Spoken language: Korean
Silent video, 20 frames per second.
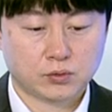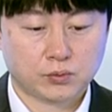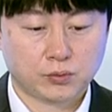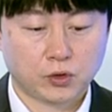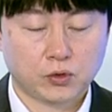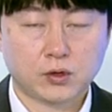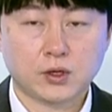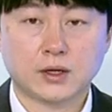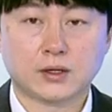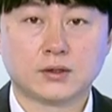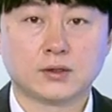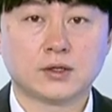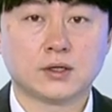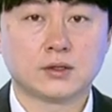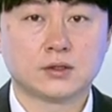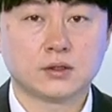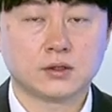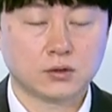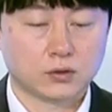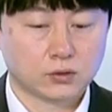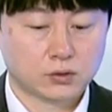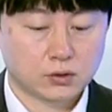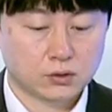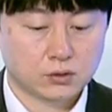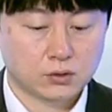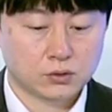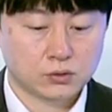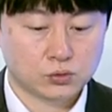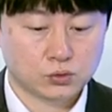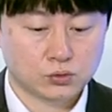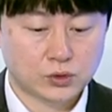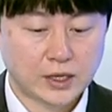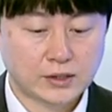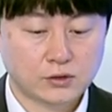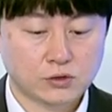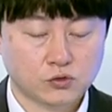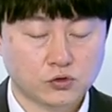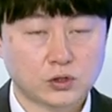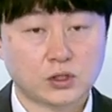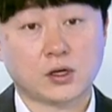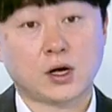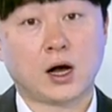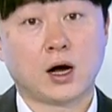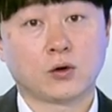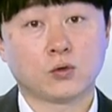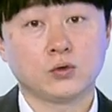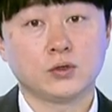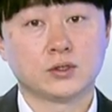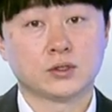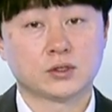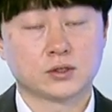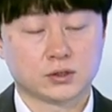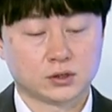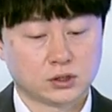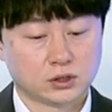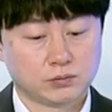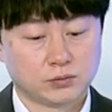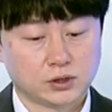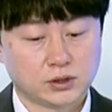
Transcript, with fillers: 뭐몇개 안 되는 어떤 좀 상승 추세를 가고 있는 지금 음.